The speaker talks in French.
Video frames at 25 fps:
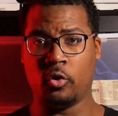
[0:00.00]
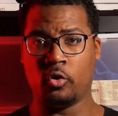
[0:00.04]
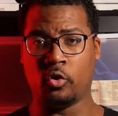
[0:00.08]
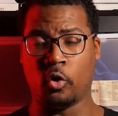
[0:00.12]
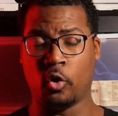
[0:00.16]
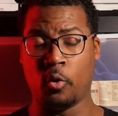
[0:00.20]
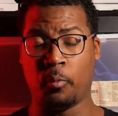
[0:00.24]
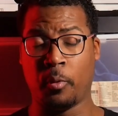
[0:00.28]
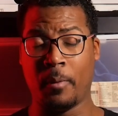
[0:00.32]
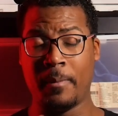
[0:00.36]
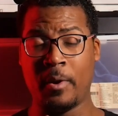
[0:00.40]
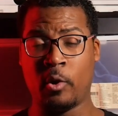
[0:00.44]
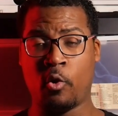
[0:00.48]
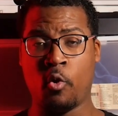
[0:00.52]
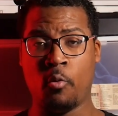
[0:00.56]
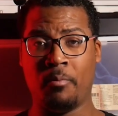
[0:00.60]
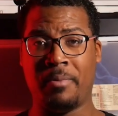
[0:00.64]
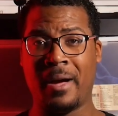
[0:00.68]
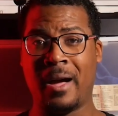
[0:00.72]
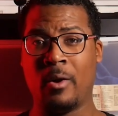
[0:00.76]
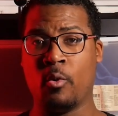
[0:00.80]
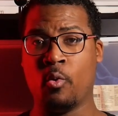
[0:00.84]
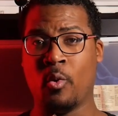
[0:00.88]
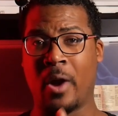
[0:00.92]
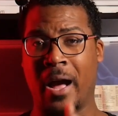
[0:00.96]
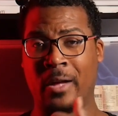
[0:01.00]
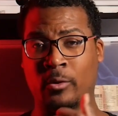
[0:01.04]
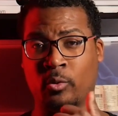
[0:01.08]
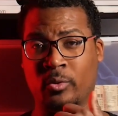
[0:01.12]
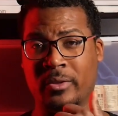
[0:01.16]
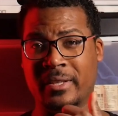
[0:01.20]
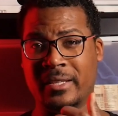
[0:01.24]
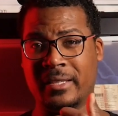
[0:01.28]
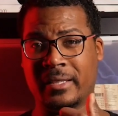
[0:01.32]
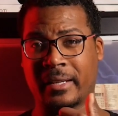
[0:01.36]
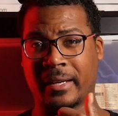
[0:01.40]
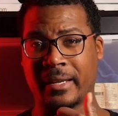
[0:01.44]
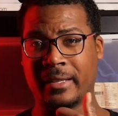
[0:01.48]
Dans le premier combat où
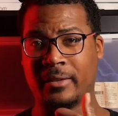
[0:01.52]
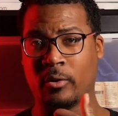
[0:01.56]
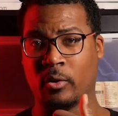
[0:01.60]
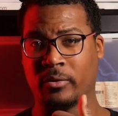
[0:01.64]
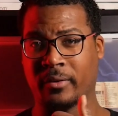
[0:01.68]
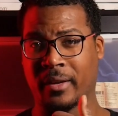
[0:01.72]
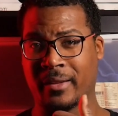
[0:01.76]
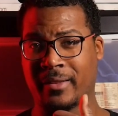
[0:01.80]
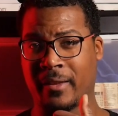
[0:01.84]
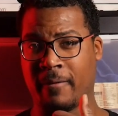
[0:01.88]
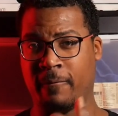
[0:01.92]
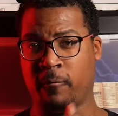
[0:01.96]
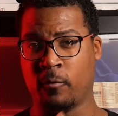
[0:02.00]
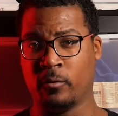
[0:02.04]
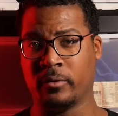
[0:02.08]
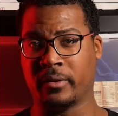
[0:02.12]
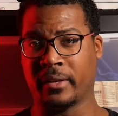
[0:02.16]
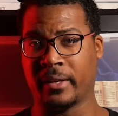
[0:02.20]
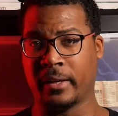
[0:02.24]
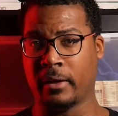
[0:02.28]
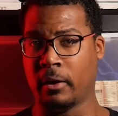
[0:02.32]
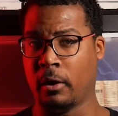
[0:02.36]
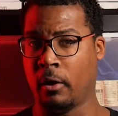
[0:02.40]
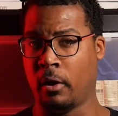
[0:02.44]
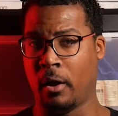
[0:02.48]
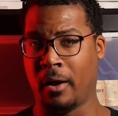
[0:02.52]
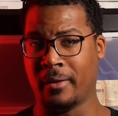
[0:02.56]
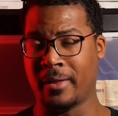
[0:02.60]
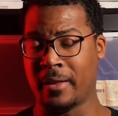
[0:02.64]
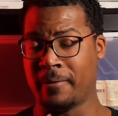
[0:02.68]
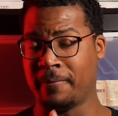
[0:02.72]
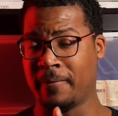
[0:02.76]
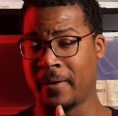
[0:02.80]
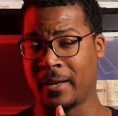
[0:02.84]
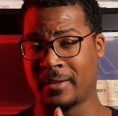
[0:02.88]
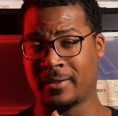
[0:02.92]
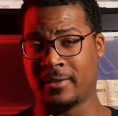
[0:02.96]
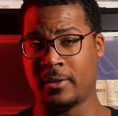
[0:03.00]
Adonis Creed est en train d'affronter un
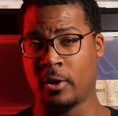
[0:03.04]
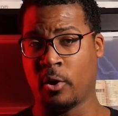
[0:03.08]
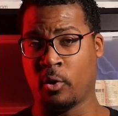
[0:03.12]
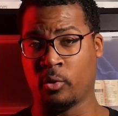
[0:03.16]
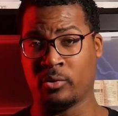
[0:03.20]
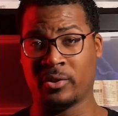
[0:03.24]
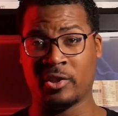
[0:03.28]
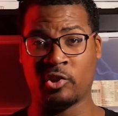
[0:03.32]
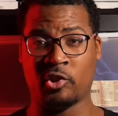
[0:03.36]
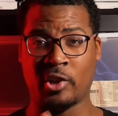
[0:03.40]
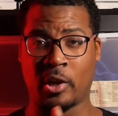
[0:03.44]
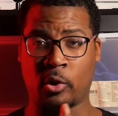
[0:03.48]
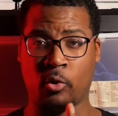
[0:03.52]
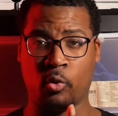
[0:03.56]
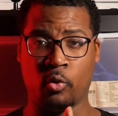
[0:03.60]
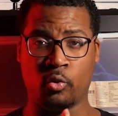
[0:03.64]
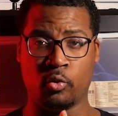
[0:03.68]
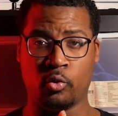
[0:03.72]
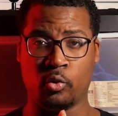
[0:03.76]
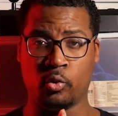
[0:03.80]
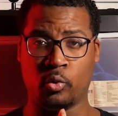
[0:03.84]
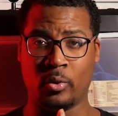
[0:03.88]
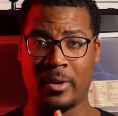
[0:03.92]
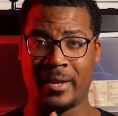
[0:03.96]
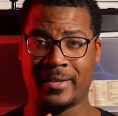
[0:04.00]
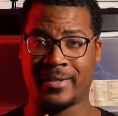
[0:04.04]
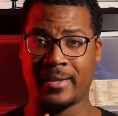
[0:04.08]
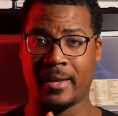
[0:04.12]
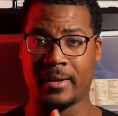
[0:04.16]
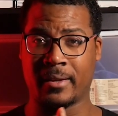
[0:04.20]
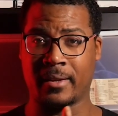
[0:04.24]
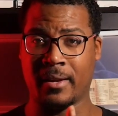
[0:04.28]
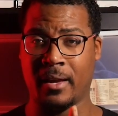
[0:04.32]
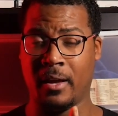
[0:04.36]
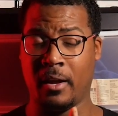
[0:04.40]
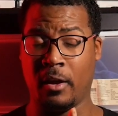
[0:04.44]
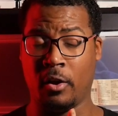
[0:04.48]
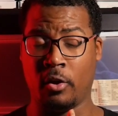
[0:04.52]
adversaire déjà connu de la
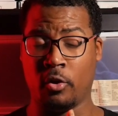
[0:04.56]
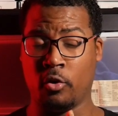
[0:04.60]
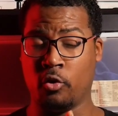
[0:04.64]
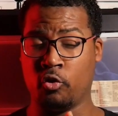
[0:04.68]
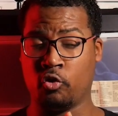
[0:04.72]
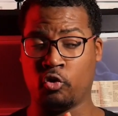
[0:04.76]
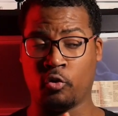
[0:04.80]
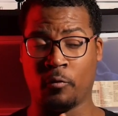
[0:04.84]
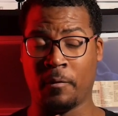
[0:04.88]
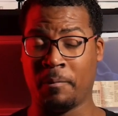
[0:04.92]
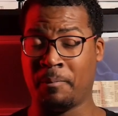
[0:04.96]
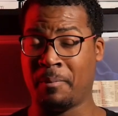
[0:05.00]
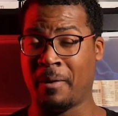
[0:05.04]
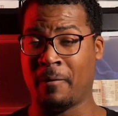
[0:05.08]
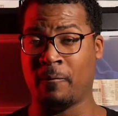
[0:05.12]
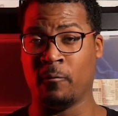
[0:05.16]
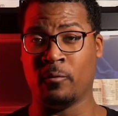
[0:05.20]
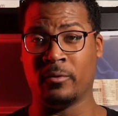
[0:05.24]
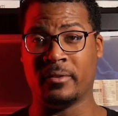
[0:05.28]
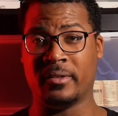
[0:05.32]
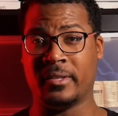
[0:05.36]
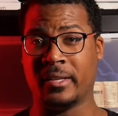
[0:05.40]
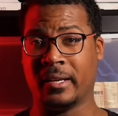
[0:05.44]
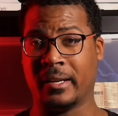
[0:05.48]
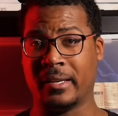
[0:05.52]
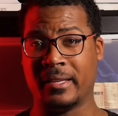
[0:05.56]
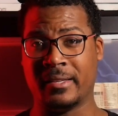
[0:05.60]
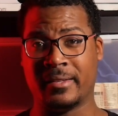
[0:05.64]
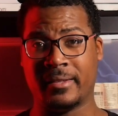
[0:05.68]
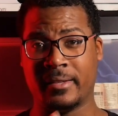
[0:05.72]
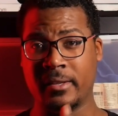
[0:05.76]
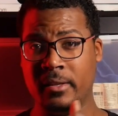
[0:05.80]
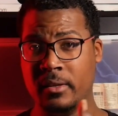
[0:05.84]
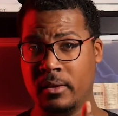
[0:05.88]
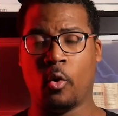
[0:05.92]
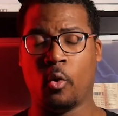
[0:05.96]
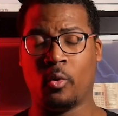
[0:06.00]
saga, je euh, je vais pas vous le dire ici.